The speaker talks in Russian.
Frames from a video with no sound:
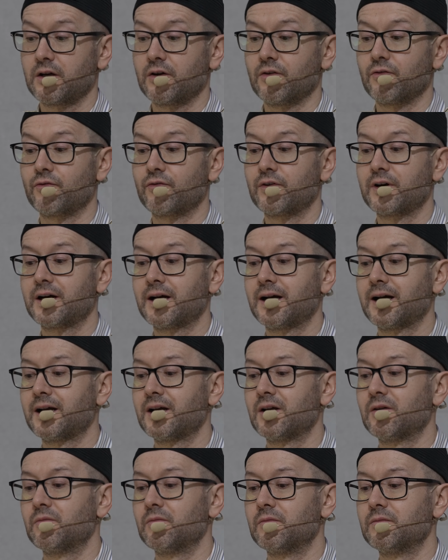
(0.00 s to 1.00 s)
в
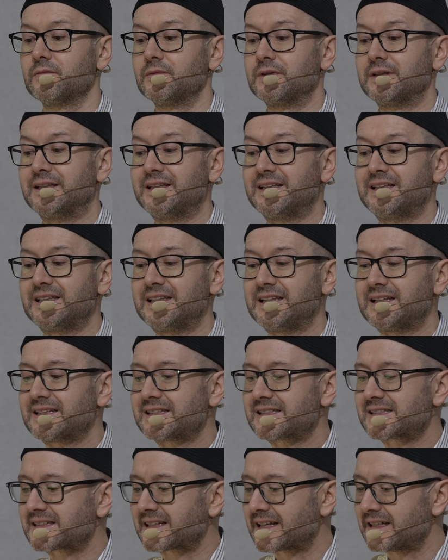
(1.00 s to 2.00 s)

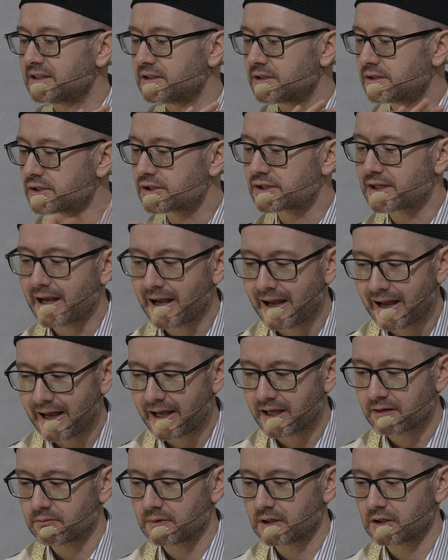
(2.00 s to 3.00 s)

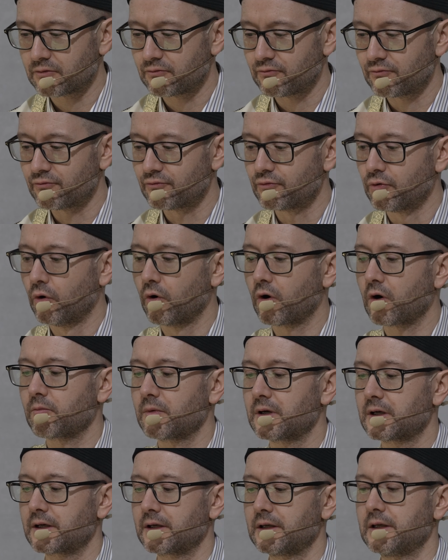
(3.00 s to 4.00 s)
нескончаемых
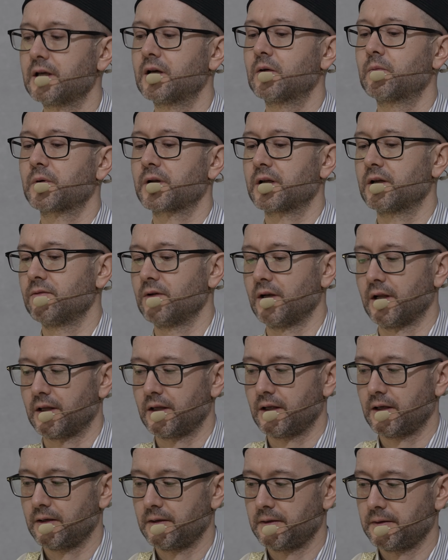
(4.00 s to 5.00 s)
формах их
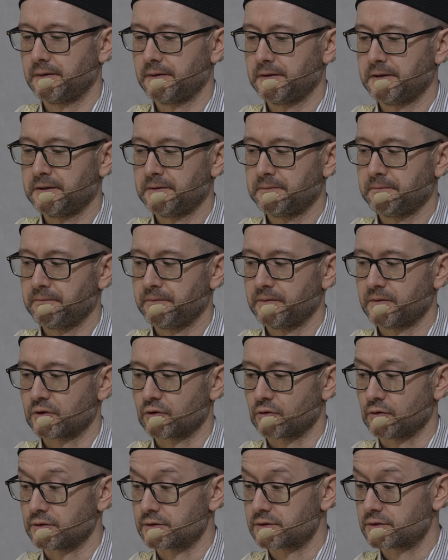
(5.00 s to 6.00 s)
проявления.
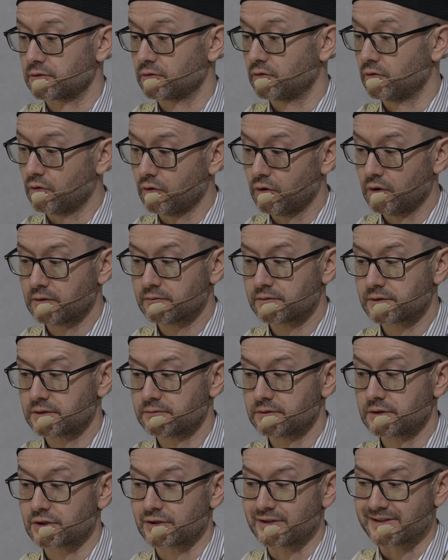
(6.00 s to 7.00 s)
То есть Он
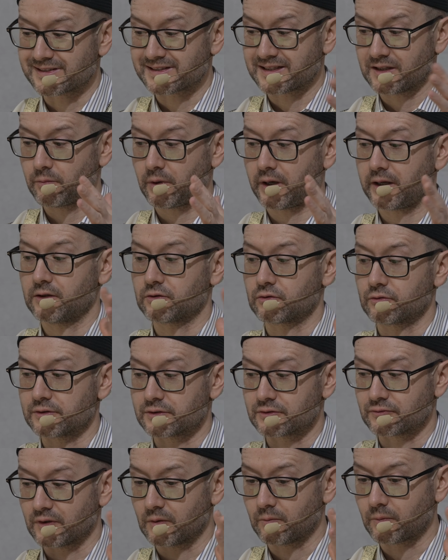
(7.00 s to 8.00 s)
Всевышний собрал, то
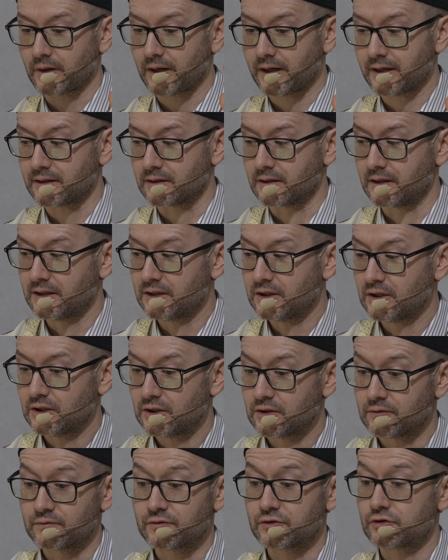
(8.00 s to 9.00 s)
есть вобрал
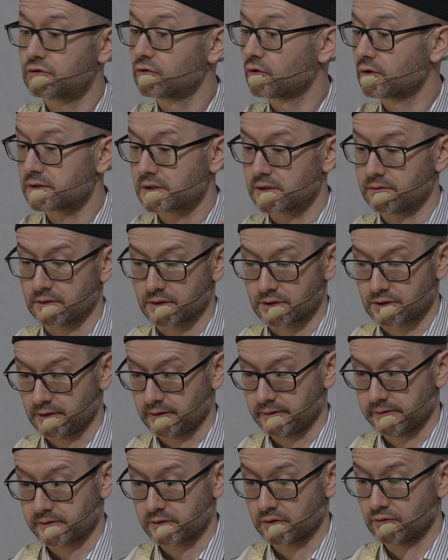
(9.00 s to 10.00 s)
все
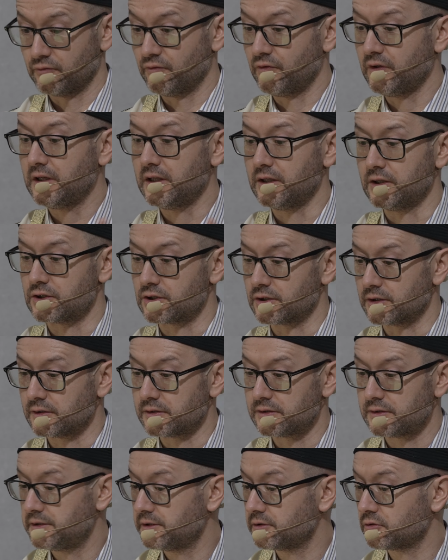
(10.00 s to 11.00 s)
совершенство, величие,
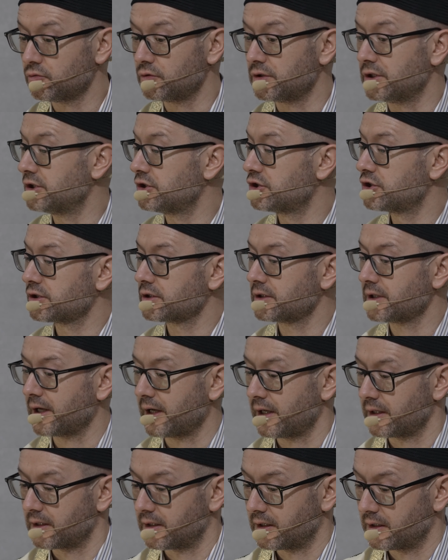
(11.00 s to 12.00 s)
силу и
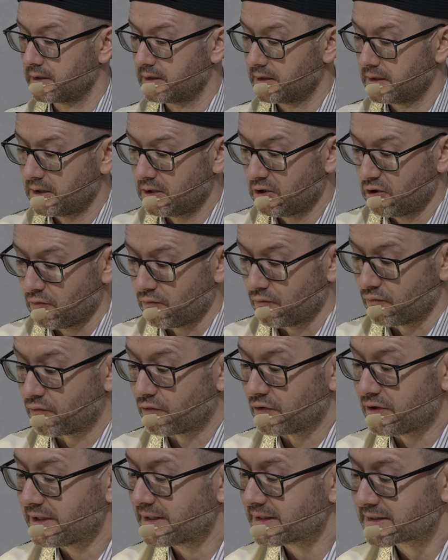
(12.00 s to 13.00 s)
желание
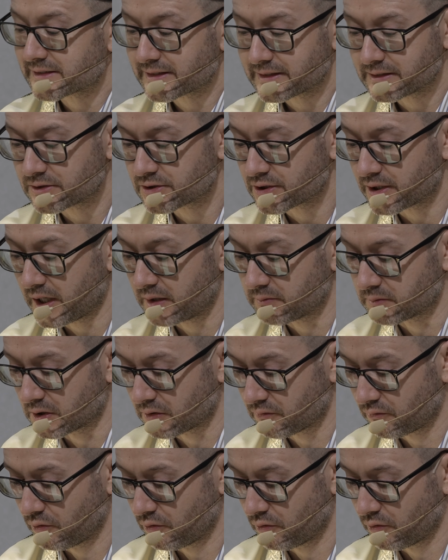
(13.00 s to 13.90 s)
в нескончаемых